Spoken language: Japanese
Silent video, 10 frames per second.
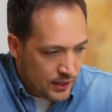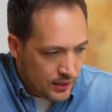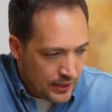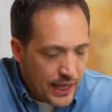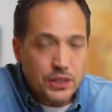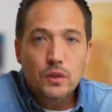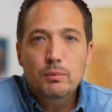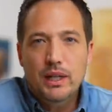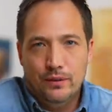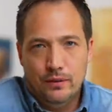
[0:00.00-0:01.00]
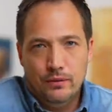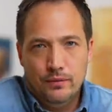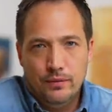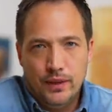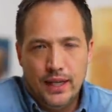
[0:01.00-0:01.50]
最初のビデオ
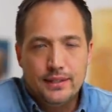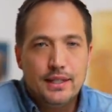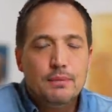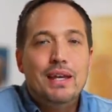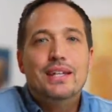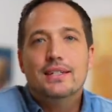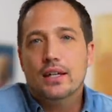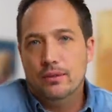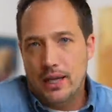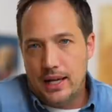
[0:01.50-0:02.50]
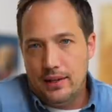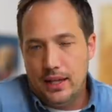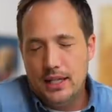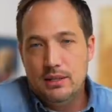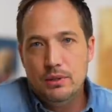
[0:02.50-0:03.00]
で説明したのは、
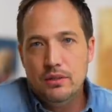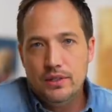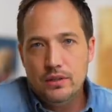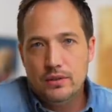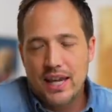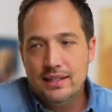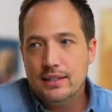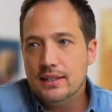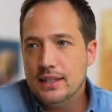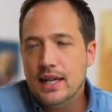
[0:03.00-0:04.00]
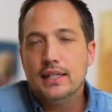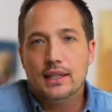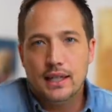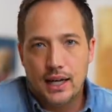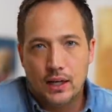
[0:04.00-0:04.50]
ね、自分のビジョンを現実にしたいん
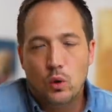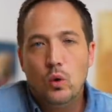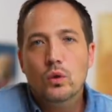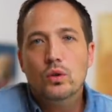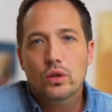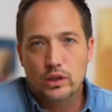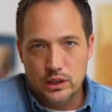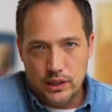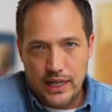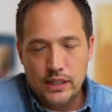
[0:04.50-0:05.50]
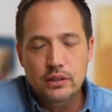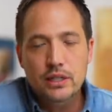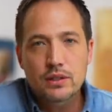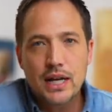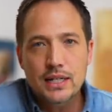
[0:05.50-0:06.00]
だったら行動力、やる
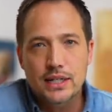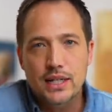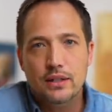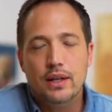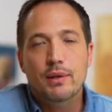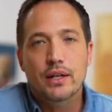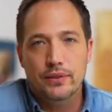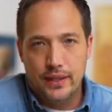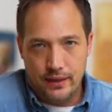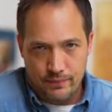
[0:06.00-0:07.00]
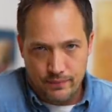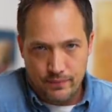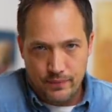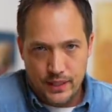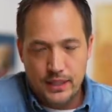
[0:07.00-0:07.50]
気を管理しないとダメだよって
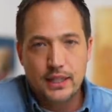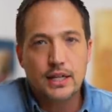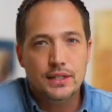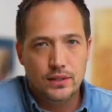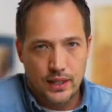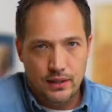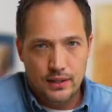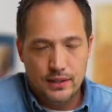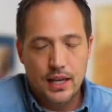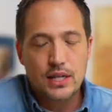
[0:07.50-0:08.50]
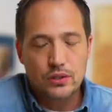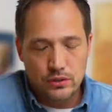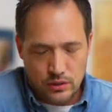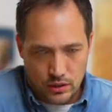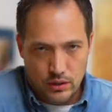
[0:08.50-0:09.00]
言ってたんですよね。最初
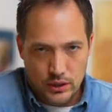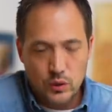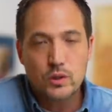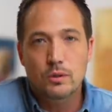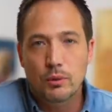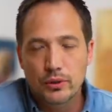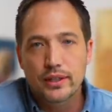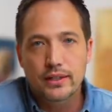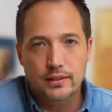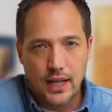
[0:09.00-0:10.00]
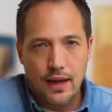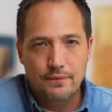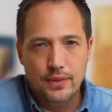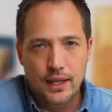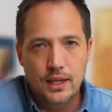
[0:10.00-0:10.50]
の一つの門というか、
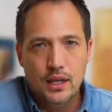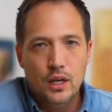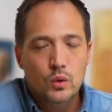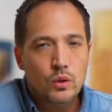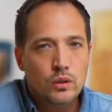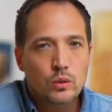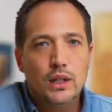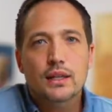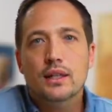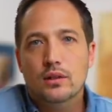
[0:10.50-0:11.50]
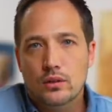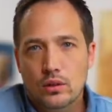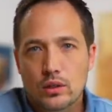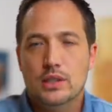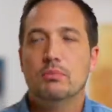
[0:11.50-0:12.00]
ね。どういうことかっていう
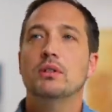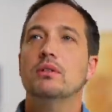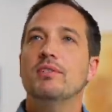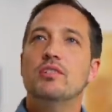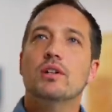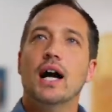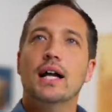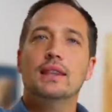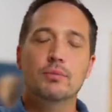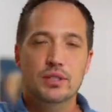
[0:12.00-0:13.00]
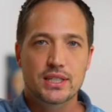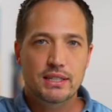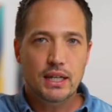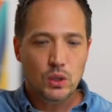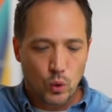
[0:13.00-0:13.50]
と、自分のビジョンがあっても
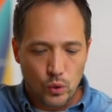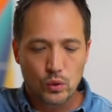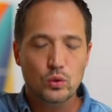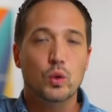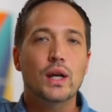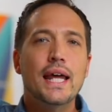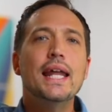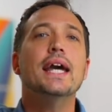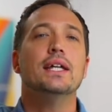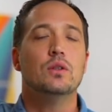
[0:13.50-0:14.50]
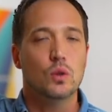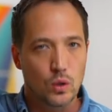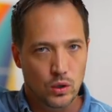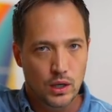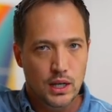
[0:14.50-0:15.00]
実際に行動を取らない
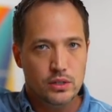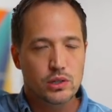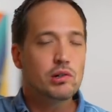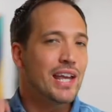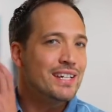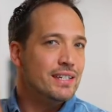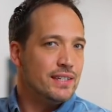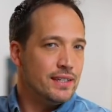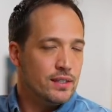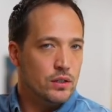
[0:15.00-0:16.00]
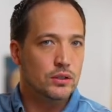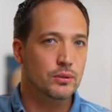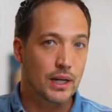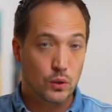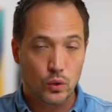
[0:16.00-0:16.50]
と、それを現実にするこ
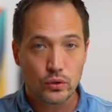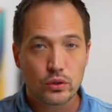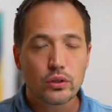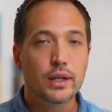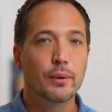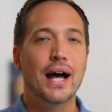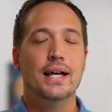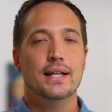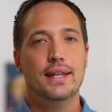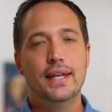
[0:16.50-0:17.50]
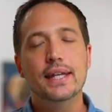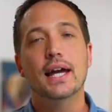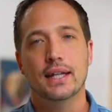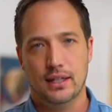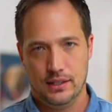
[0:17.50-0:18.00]
とはこの世ではでき
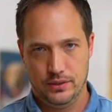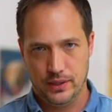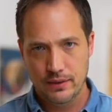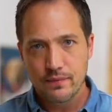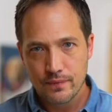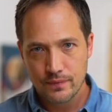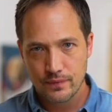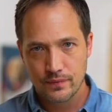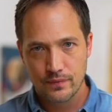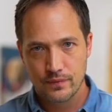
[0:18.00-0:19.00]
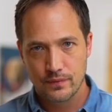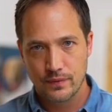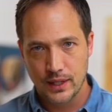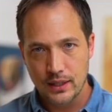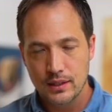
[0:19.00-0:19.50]
ないんですよね。
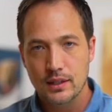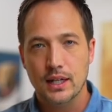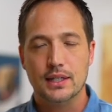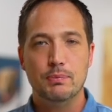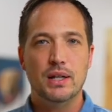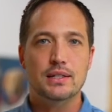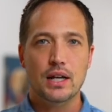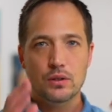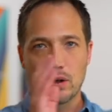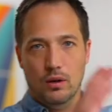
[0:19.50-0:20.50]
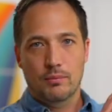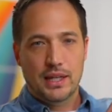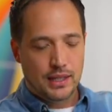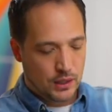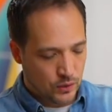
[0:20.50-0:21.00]
なんかスピリチュアルの
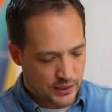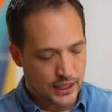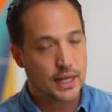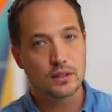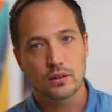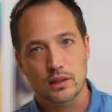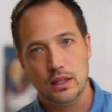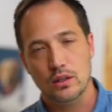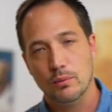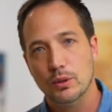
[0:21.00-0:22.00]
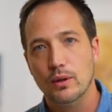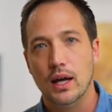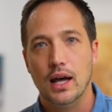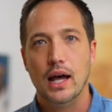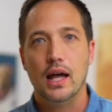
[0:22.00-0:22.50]
面の世界っていうのは僕
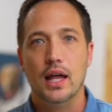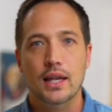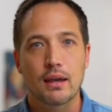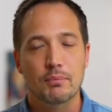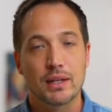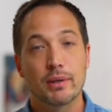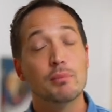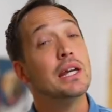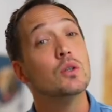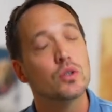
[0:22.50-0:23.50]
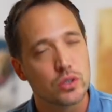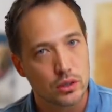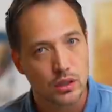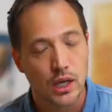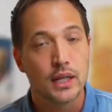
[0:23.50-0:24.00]
はね、まだまだ勉強
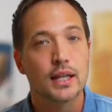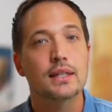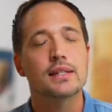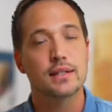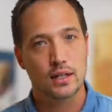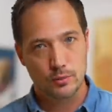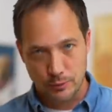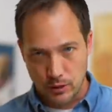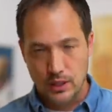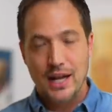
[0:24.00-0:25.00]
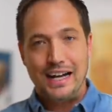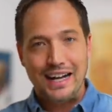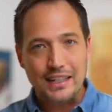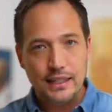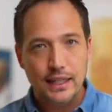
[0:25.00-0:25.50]
中なんですけれども、
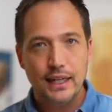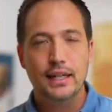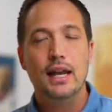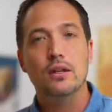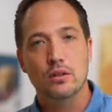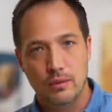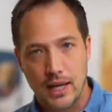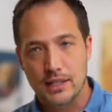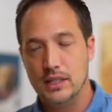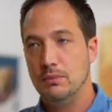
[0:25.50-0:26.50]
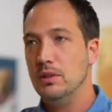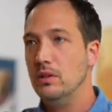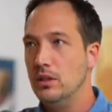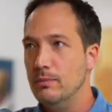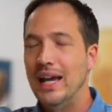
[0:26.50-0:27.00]
はっきり言えるのは自分
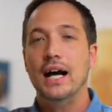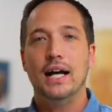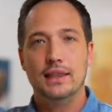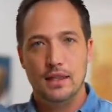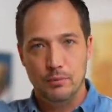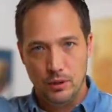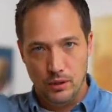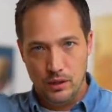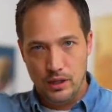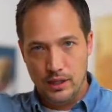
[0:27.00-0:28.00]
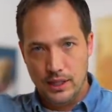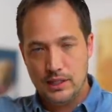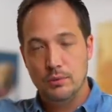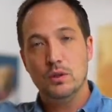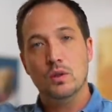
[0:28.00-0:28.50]
の夢があっても、ね、
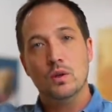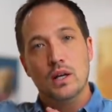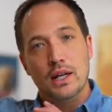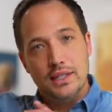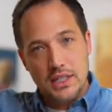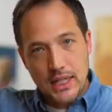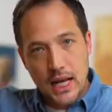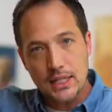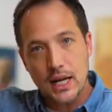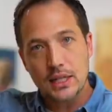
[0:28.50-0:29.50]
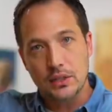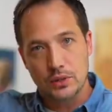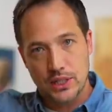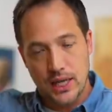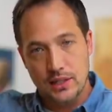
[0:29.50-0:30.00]
自分の時間管理を
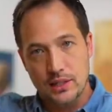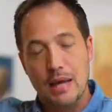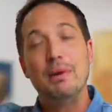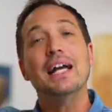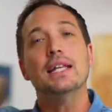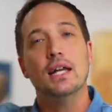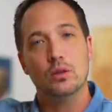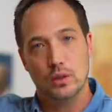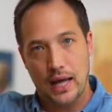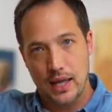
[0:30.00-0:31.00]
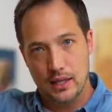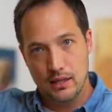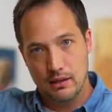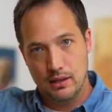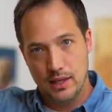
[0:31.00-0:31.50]
しない、怠けてるとか、
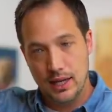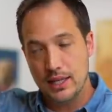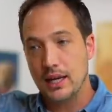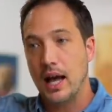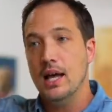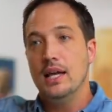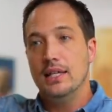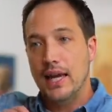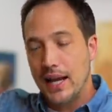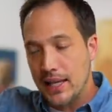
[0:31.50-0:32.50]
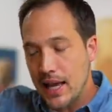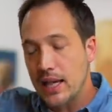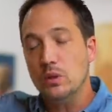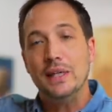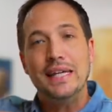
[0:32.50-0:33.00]
ね、なんかやらな
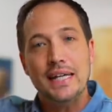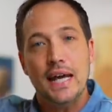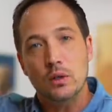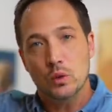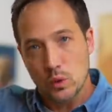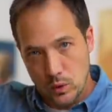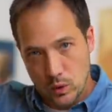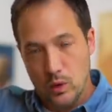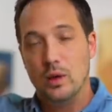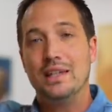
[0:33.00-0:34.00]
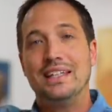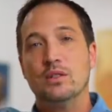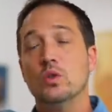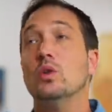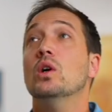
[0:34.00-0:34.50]
いといけないことを、
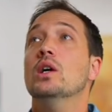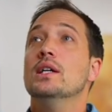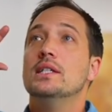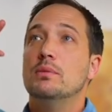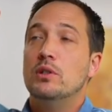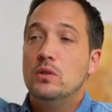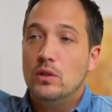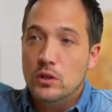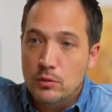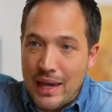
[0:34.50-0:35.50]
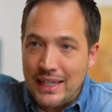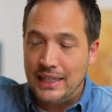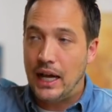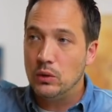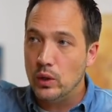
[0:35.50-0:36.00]
その自分の夢
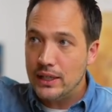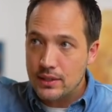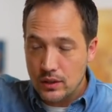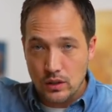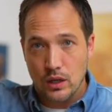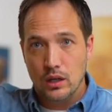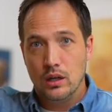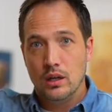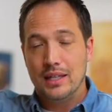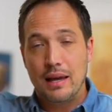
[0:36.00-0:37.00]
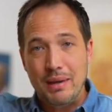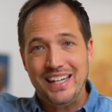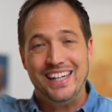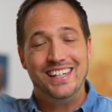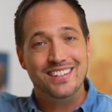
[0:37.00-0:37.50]
にたどり着くため
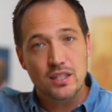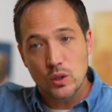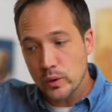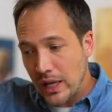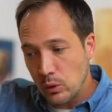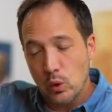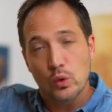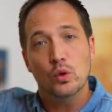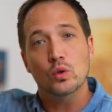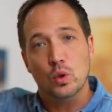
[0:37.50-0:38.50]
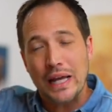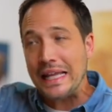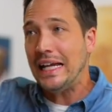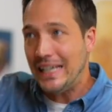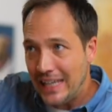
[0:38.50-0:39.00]
に必要な行動を取ら
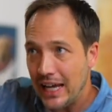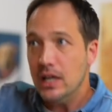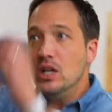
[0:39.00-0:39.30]
ないで、